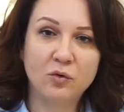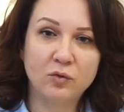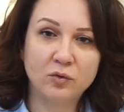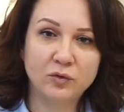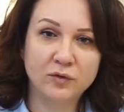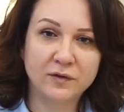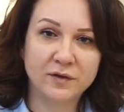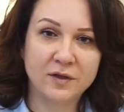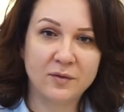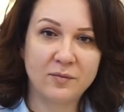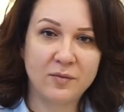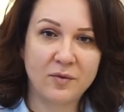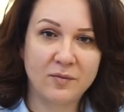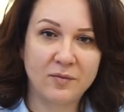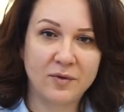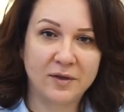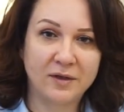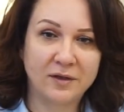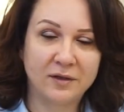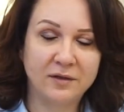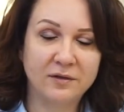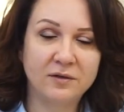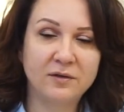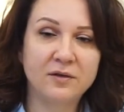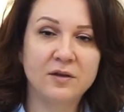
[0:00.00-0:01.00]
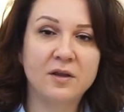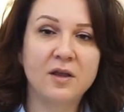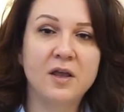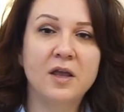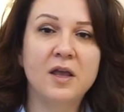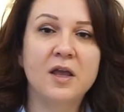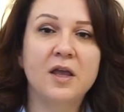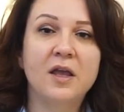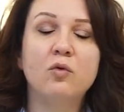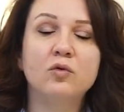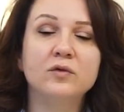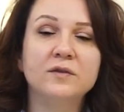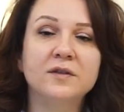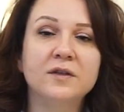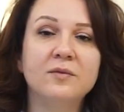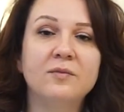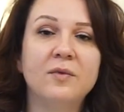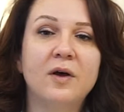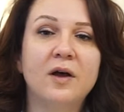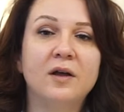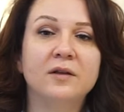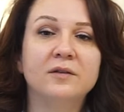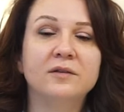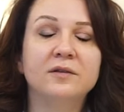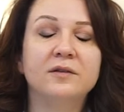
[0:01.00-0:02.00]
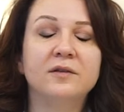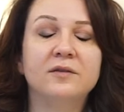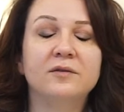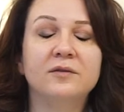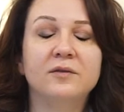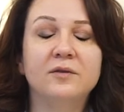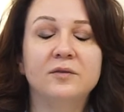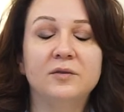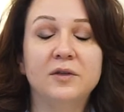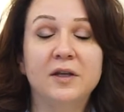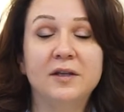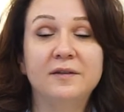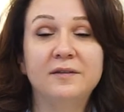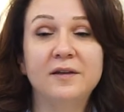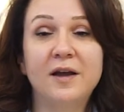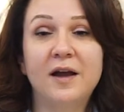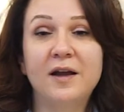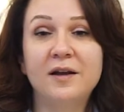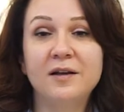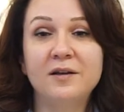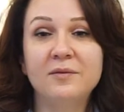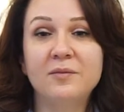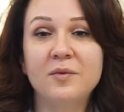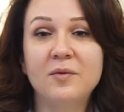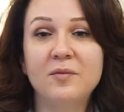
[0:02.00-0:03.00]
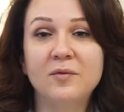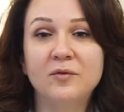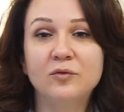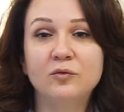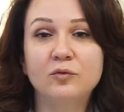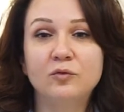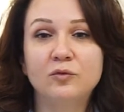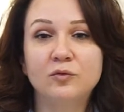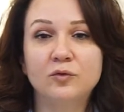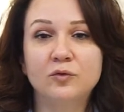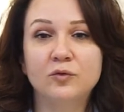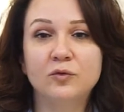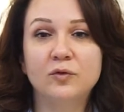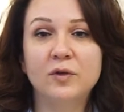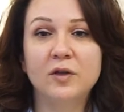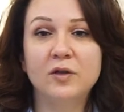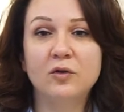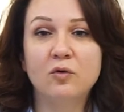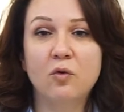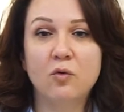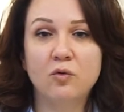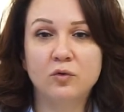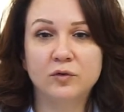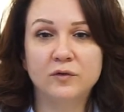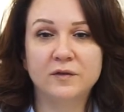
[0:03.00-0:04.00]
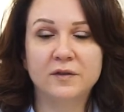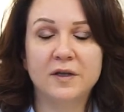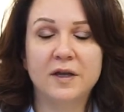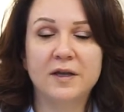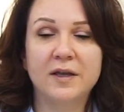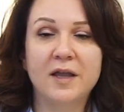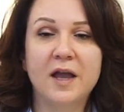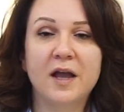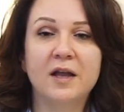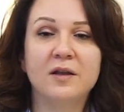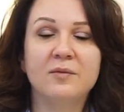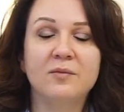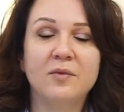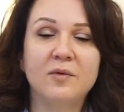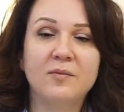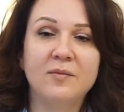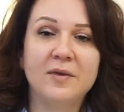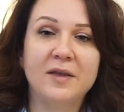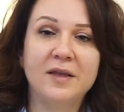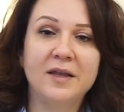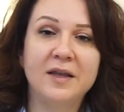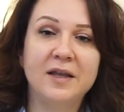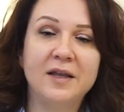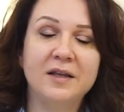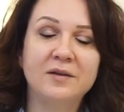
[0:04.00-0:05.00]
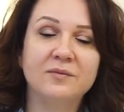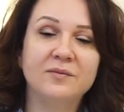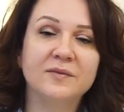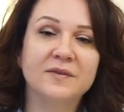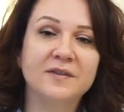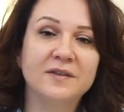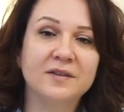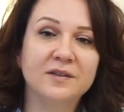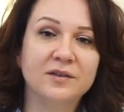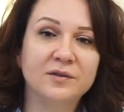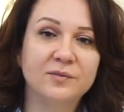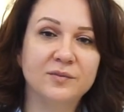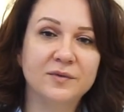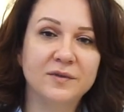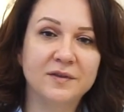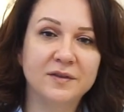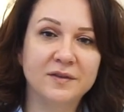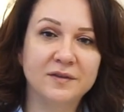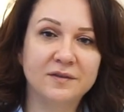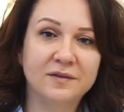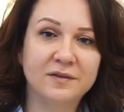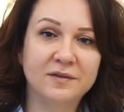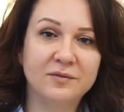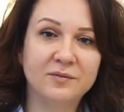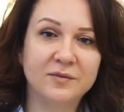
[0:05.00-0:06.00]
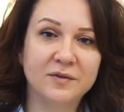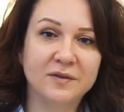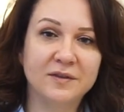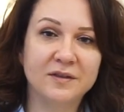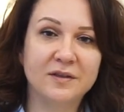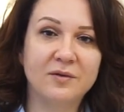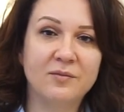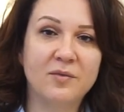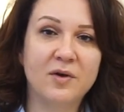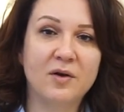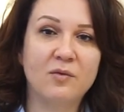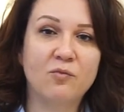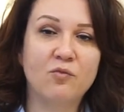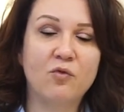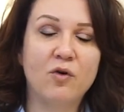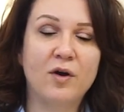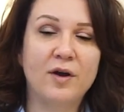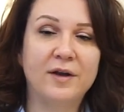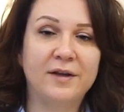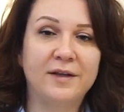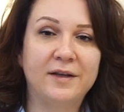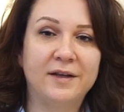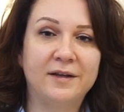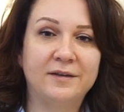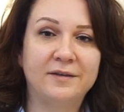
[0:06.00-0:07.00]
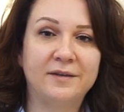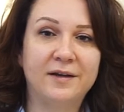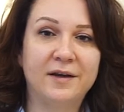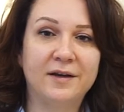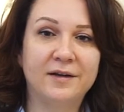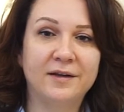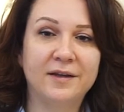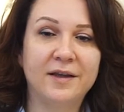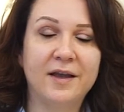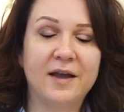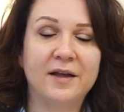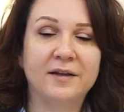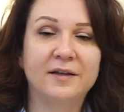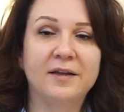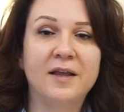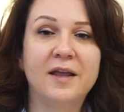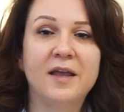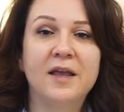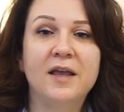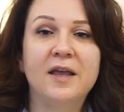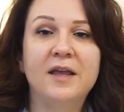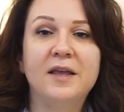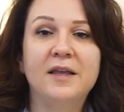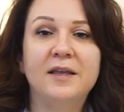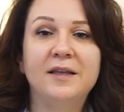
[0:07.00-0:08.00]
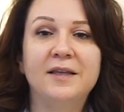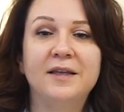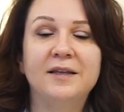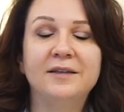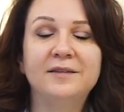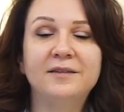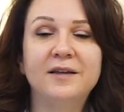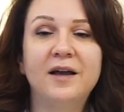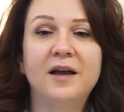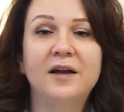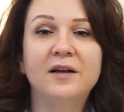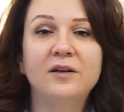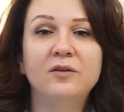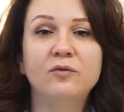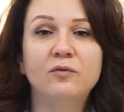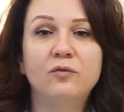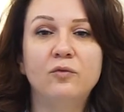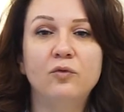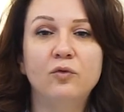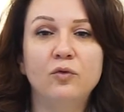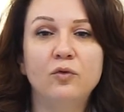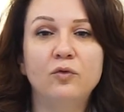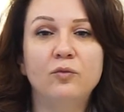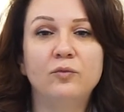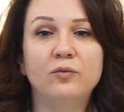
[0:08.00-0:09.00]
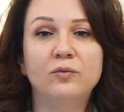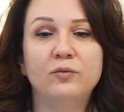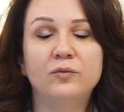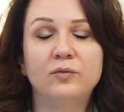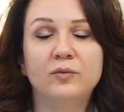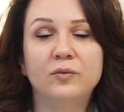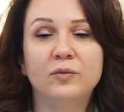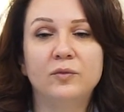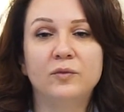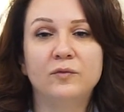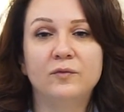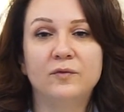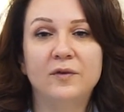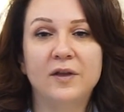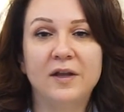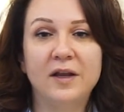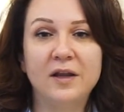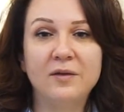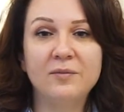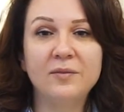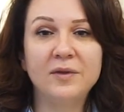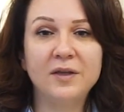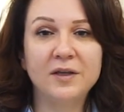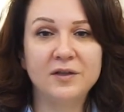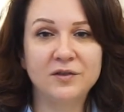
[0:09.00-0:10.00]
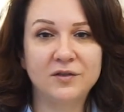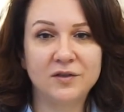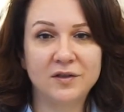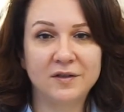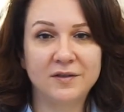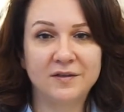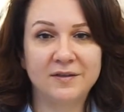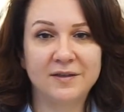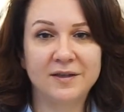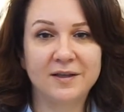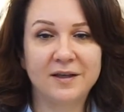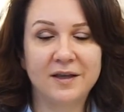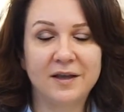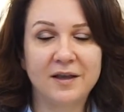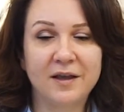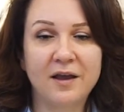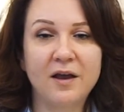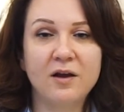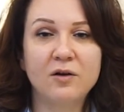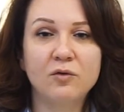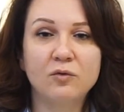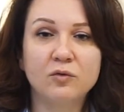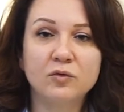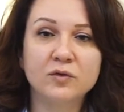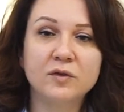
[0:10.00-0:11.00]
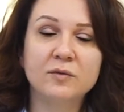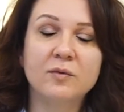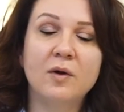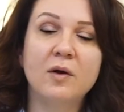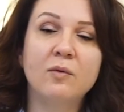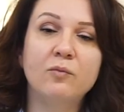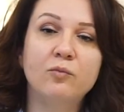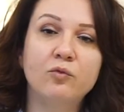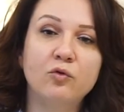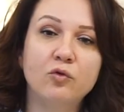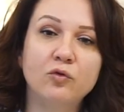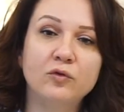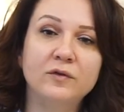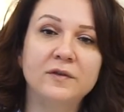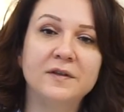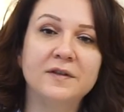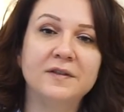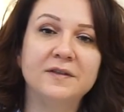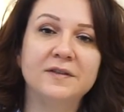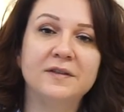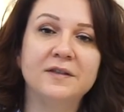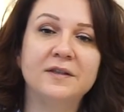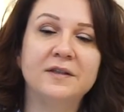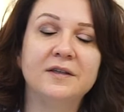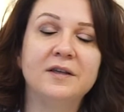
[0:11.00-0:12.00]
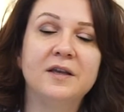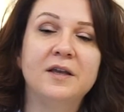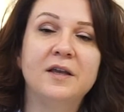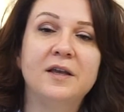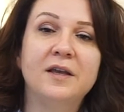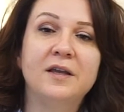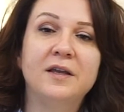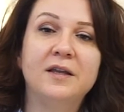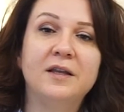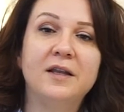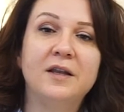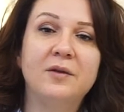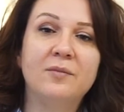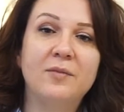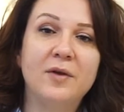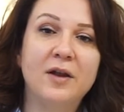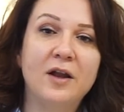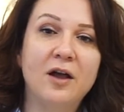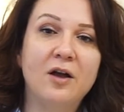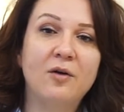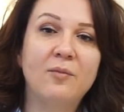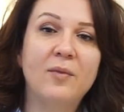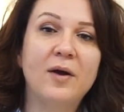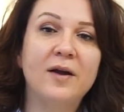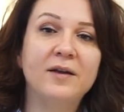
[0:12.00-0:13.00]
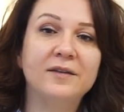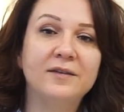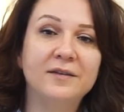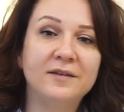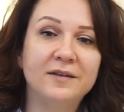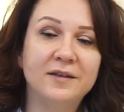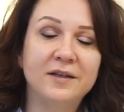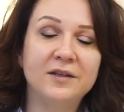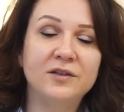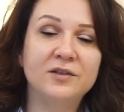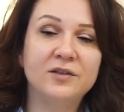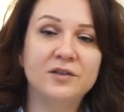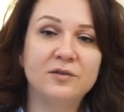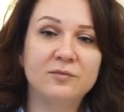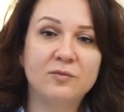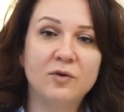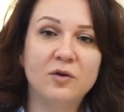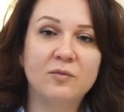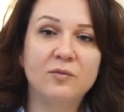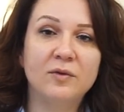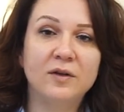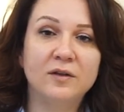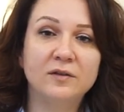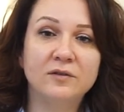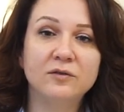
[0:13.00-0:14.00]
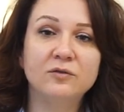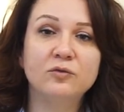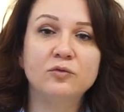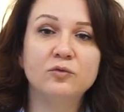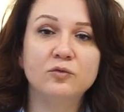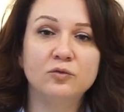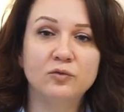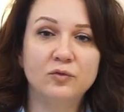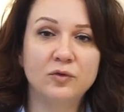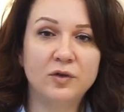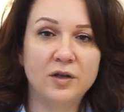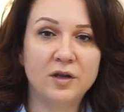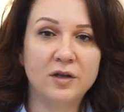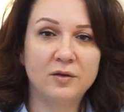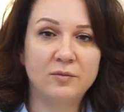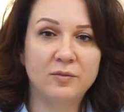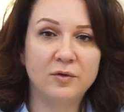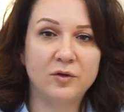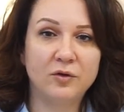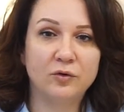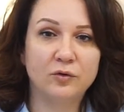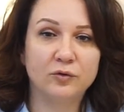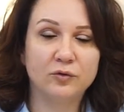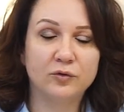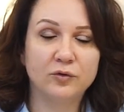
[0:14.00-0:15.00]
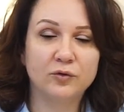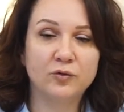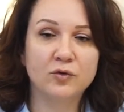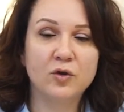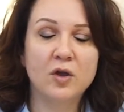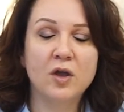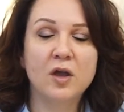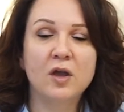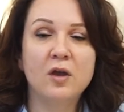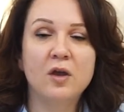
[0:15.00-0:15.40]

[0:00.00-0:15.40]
yoksa memenin o zaman yeterli meme dokusu da yoksa yani memeyi elimize alıp sıktığımız zaman muayene ederken yeterli volüm veremeyeceksek eğer o zaman protezi ile beraber dikleştirme ameliyatını uygulayabiliyoruz.